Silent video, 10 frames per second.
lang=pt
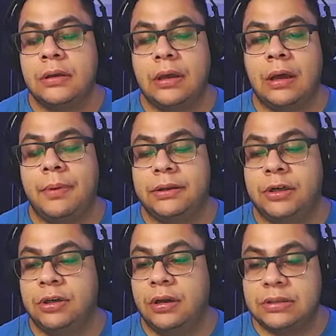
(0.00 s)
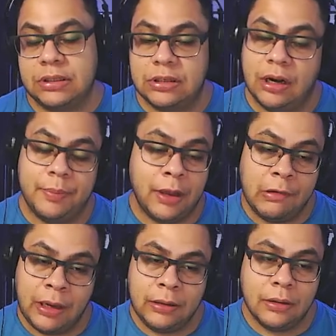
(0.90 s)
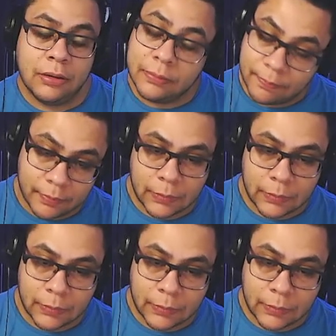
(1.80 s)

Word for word: Que é a Batalha de Aliança Extrema e a Lenda, né?